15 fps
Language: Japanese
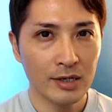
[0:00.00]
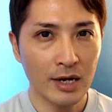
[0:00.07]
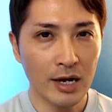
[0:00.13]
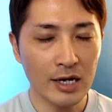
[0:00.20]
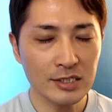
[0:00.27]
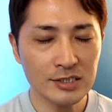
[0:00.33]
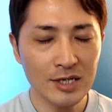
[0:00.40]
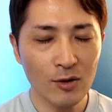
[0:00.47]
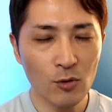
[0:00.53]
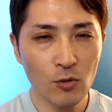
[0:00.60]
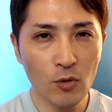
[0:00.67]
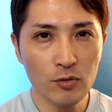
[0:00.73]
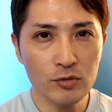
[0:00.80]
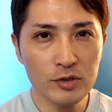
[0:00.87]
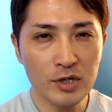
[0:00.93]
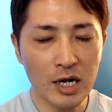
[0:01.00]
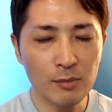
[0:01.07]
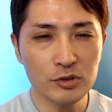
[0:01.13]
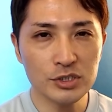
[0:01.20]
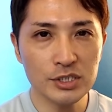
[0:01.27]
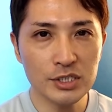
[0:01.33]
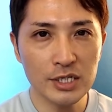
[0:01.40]
明日起こるか
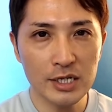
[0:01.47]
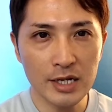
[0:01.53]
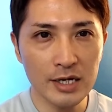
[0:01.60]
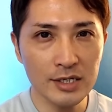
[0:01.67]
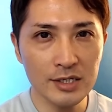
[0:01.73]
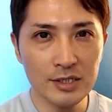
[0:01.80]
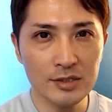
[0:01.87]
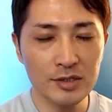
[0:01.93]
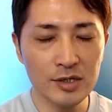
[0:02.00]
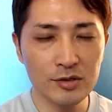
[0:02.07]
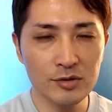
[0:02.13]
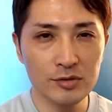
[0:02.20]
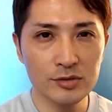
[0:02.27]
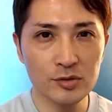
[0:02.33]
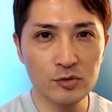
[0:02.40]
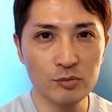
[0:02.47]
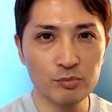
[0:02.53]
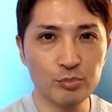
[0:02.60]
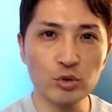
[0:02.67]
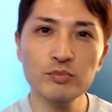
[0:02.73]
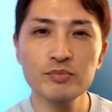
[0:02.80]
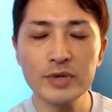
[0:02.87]
もしれないっていうその
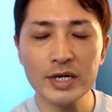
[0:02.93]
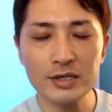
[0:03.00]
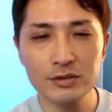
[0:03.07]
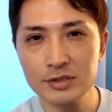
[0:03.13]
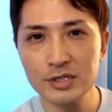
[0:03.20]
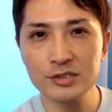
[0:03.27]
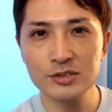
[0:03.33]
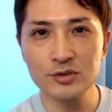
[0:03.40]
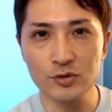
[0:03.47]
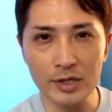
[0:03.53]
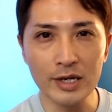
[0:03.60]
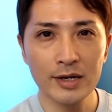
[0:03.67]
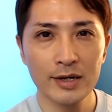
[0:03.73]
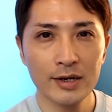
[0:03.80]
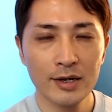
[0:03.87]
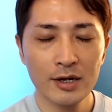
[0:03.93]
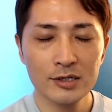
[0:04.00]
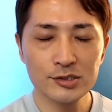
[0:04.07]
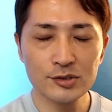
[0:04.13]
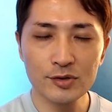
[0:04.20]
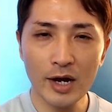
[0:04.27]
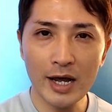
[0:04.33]
文脈ですよね
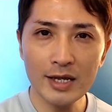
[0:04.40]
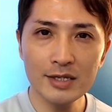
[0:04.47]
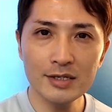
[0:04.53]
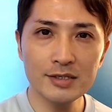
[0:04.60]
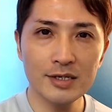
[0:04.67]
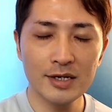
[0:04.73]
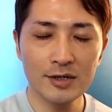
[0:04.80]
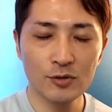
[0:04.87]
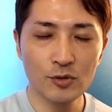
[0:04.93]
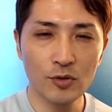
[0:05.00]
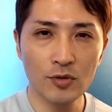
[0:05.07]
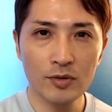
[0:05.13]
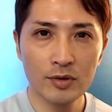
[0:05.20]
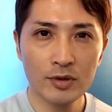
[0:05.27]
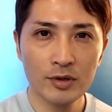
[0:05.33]
その背景の